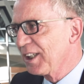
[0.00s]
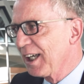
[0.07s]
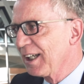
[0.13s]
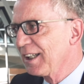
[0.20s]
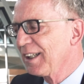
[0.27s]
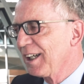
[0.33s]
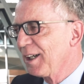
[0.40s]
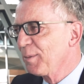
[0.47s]

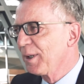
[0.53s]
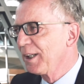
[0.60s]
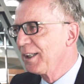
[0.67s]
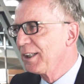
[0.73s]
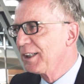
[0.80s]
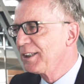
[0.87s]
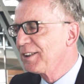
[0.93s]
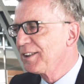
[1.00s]
stärken, aber
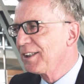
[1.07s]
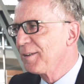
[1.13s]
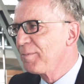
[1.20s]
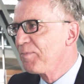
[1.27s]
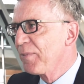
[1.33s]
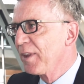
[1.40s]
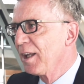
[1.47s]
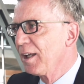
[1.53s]
nicht äh,
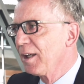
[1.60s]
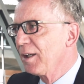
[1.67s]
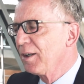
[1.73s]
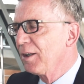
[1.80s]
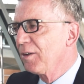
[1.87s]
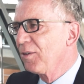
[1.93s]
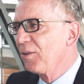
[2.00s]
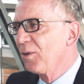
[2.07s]

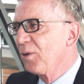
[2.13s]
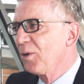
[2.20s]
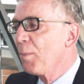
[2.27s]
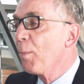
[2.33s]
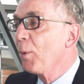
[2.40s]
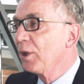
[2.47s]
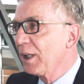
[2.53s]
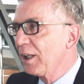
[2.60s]
so
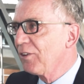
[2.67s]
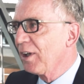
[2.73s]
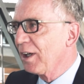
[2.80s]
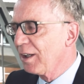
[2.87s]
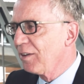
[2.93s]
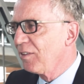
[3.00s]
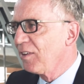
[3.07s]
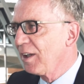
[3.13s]

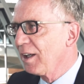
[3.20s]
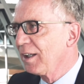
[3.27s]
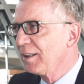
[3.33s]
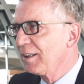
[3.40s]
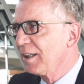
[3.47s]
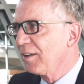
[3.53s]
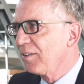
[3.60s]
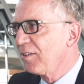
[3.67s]

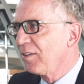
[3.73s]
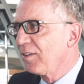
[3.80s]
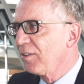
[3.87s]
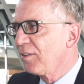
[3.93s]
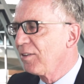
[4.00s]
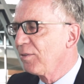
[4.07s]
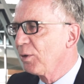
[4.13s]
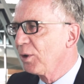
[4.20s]
monetarisieren, dass
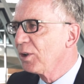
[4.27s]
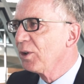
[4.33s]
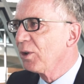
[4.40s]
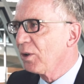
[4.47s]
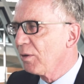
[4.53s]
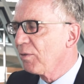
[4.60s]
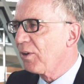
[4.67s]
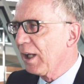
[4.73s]
es wirklich
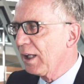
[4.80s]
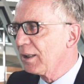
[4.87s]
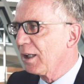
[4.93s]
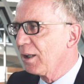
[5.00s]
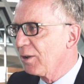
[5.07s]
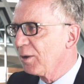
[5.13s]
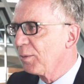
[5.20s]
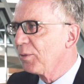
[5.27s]
nur noch aufs Geld
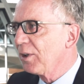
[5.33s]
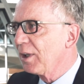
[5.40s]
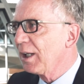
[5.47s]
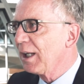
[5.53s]
ankommt.